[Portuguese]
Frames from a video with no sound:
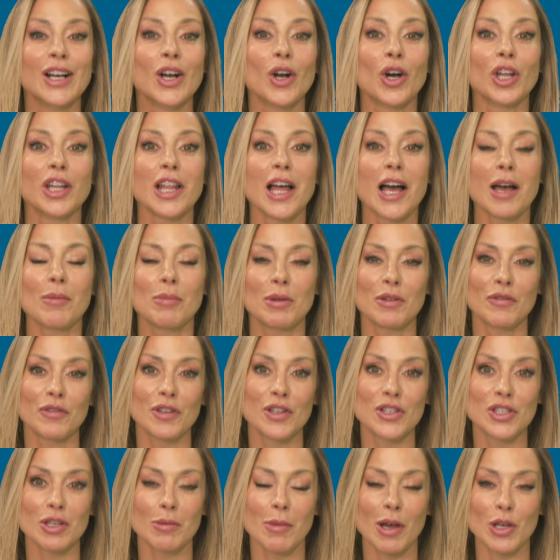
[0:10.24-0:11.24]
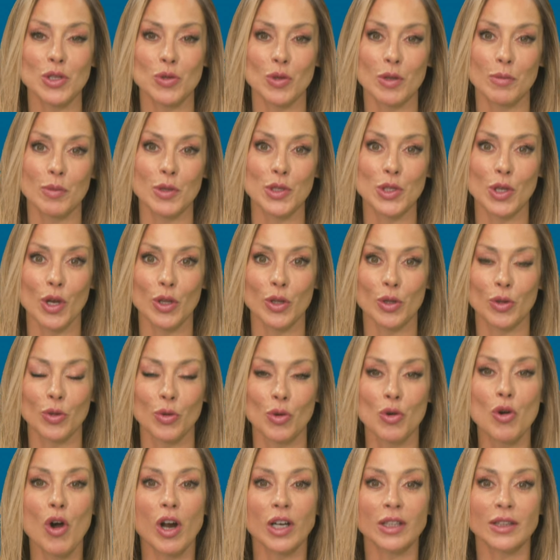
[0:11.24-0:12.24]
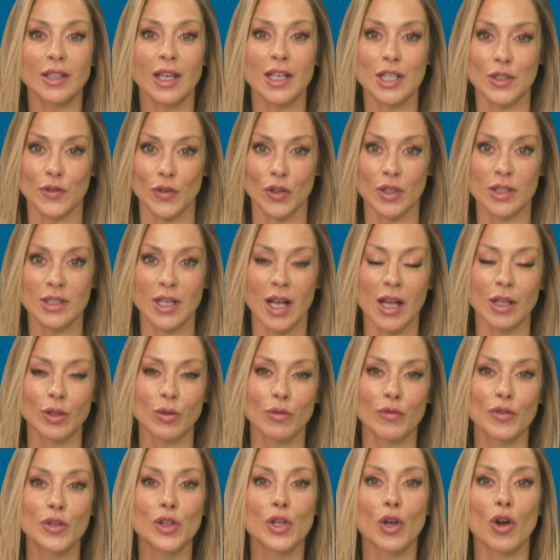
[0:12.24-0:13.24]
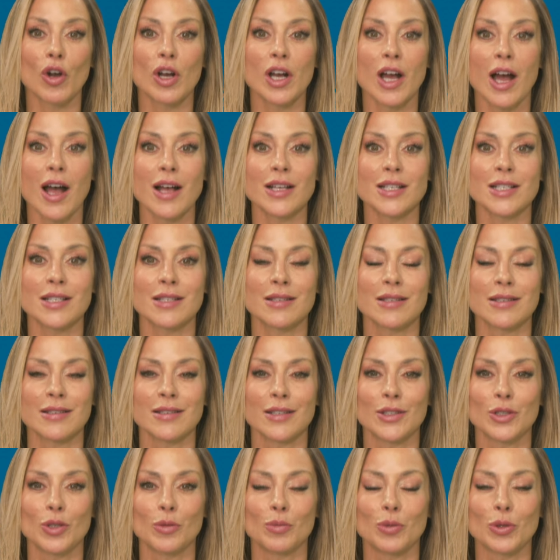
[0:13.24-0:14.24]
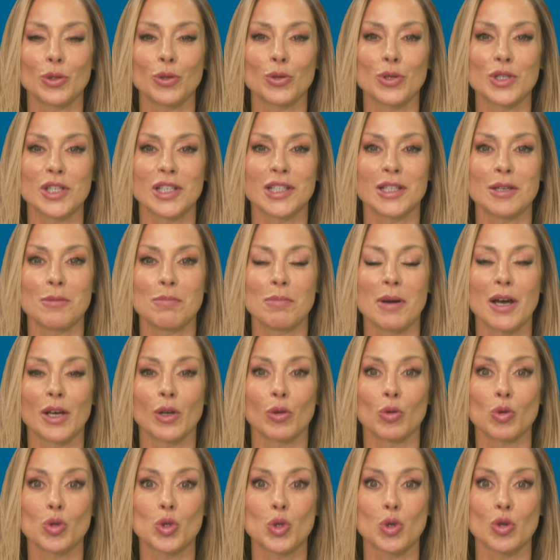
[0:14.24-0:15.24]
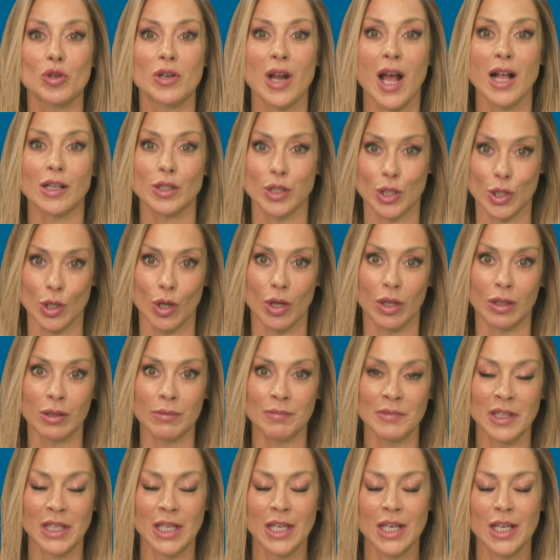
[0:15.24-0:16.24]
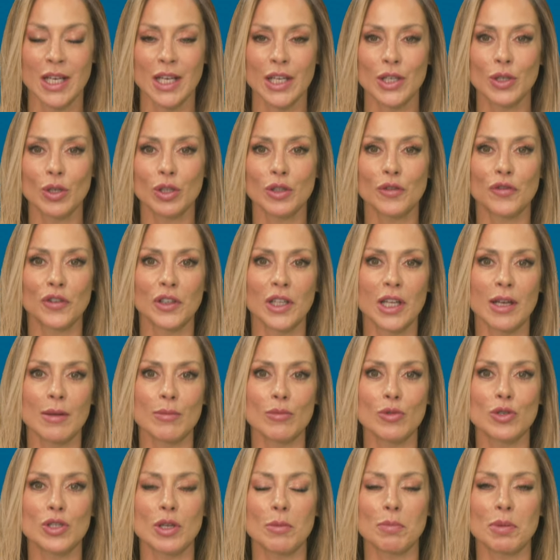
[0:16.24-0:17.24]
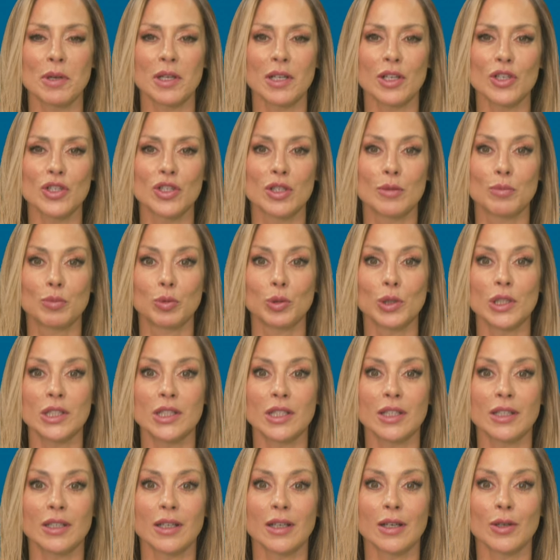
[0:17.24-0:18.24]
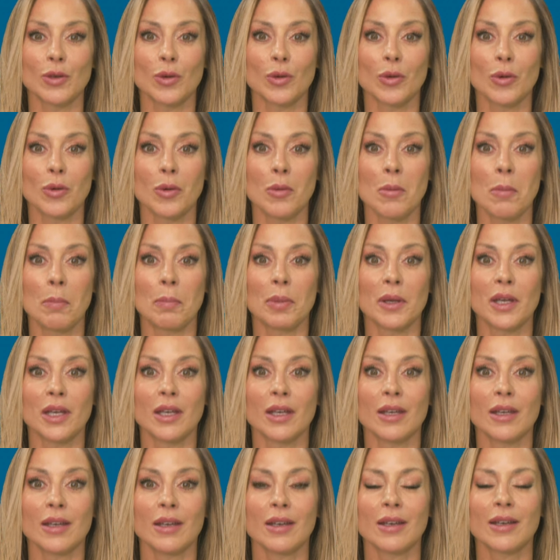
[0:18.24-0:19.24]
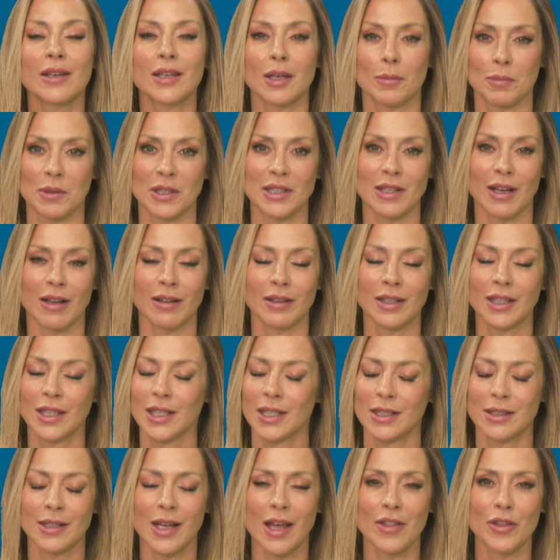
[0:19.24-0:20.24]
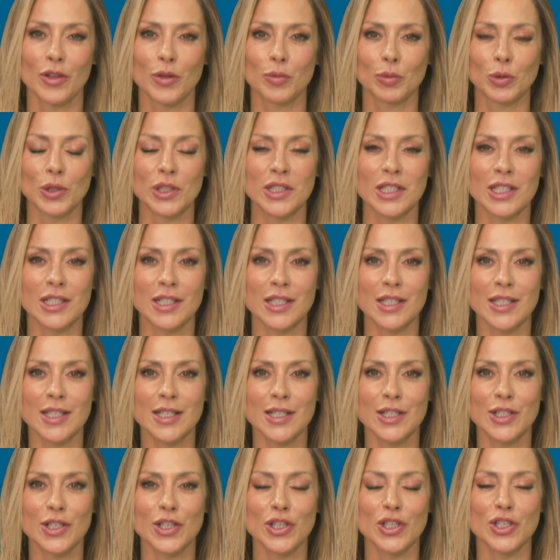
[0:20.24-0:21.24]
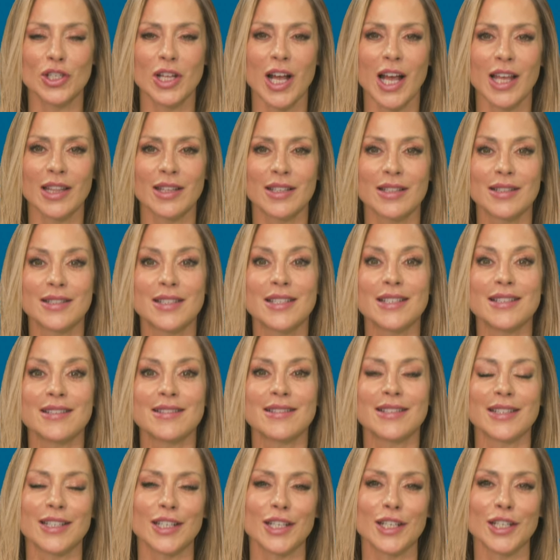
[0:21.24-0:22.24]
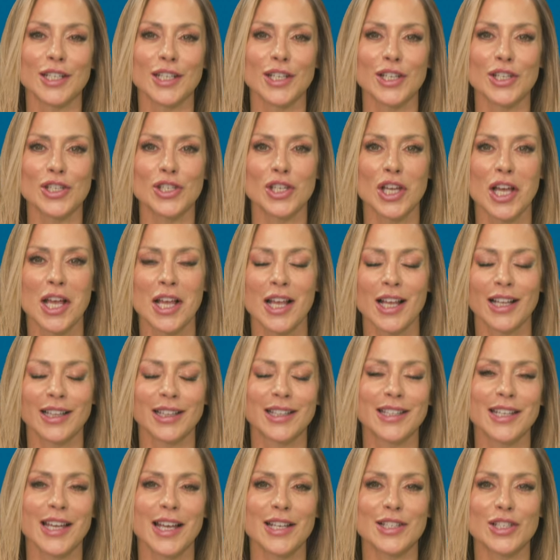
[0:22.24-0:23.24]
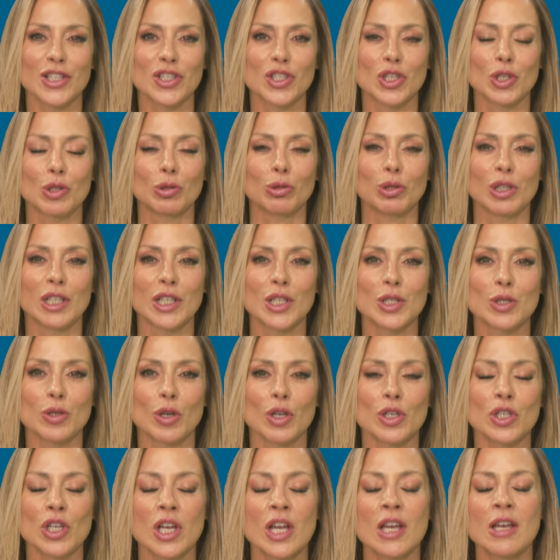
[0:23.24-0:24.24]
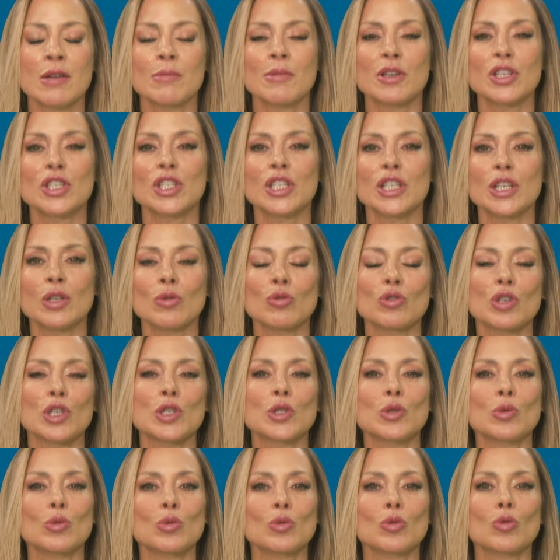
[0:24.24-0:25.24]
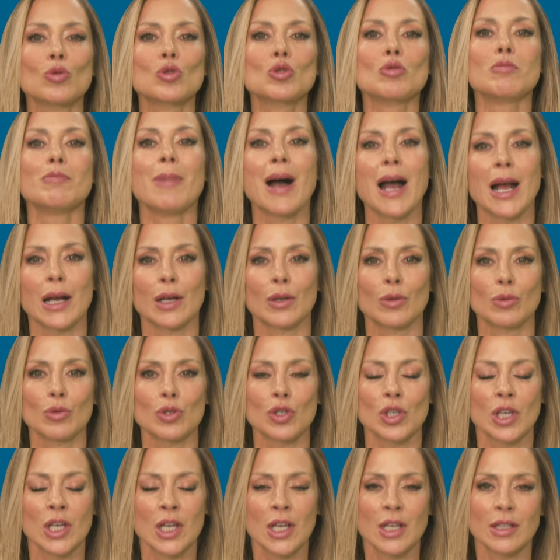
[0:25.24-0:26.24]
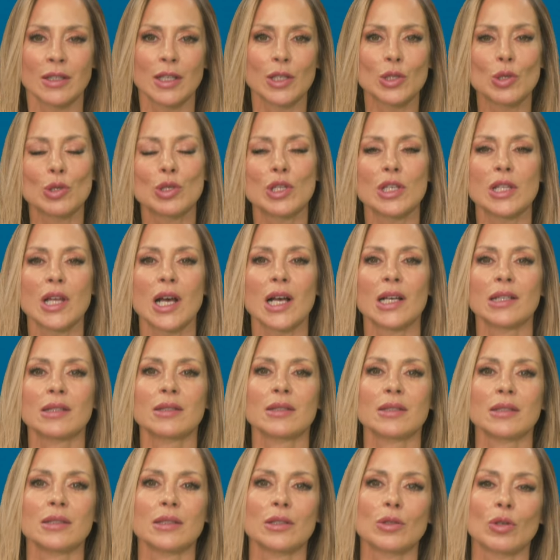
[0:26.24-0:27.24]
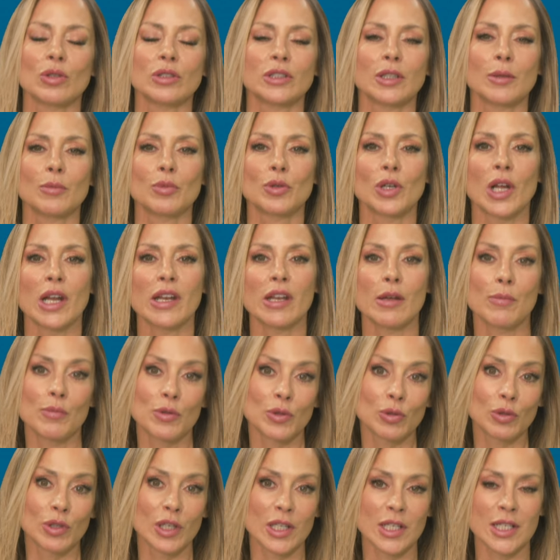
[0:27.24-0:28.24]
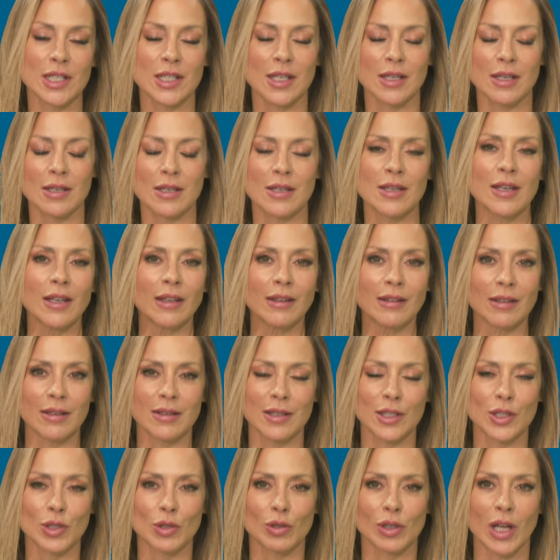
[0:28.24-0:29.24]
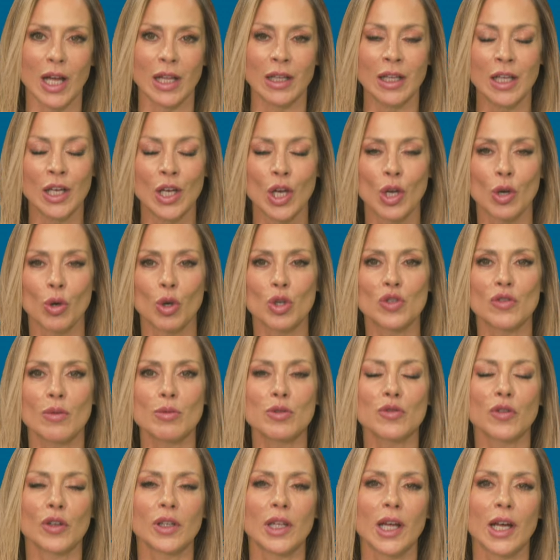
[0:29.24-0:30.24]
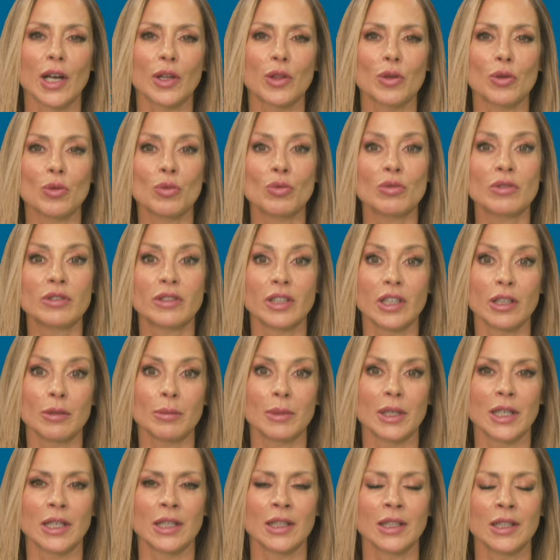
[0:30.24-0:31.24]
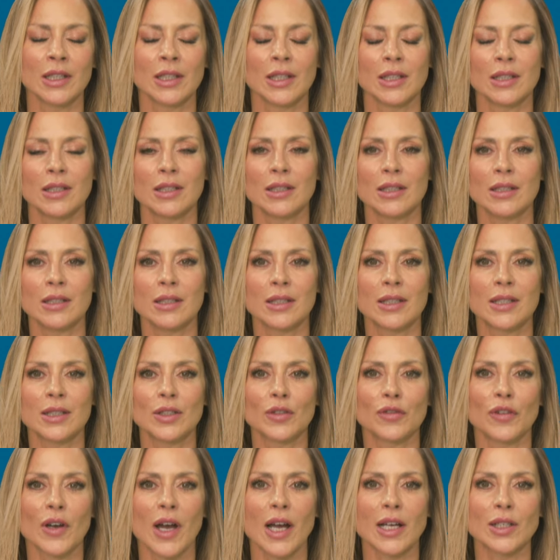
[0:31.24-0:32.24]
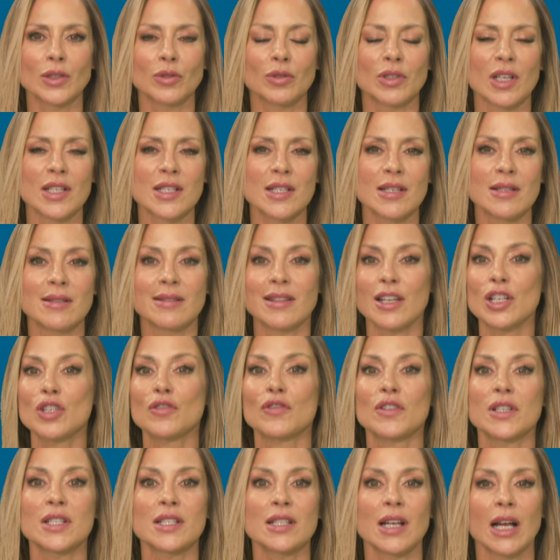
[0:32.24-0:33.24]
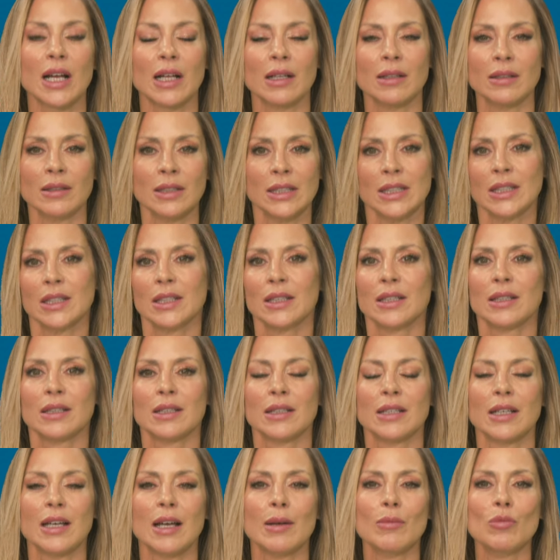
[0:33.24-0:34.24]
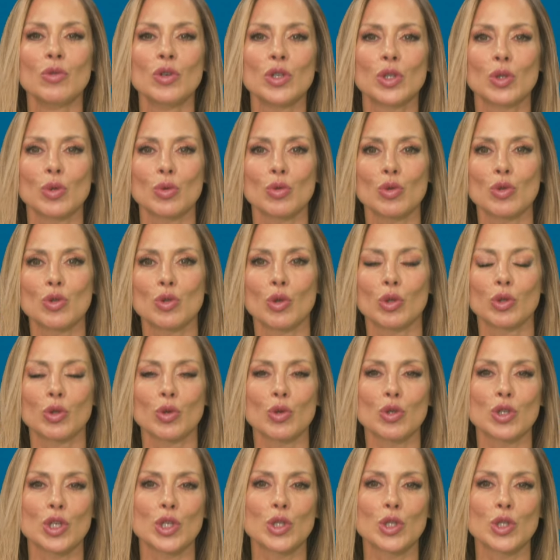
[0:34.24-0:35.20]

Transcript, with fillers: Olá, bem-vindos a mais um episódio do Cortex Frontal, o videocast que eu produzo aqui para o Jornal Sol, e onde falamos apenas de política com um P capital. Nada de politiquices, nada de intrigas, alianças e coligações, mas sim os assuntos magnos da sociedade contemporânea portuguesa e internacional. Hoje vamos falar de um tema uh, que de facto tem sido transversal uh, a muitos outros